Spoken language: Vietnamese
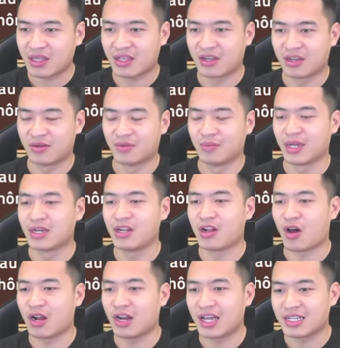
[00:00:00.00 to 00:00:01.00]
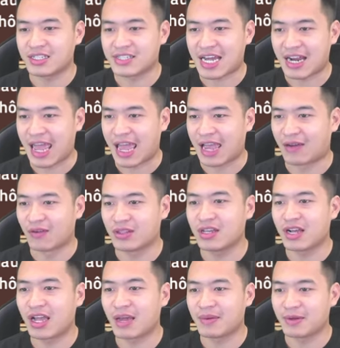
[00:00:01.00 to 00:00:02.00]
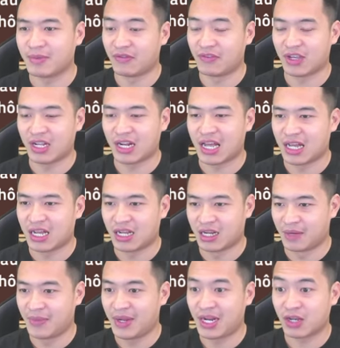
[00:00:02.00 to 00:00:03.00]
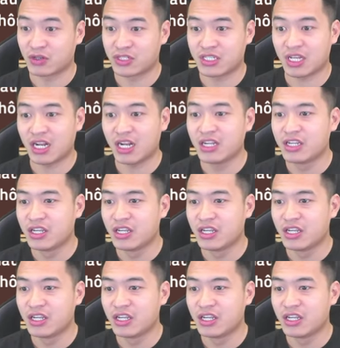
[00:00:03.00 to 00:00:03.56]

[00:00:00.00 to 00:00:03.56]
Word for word: Ừ, mình cứ nói là cha đẻ của tựa game này bởi vì là ở bên đấy có rất là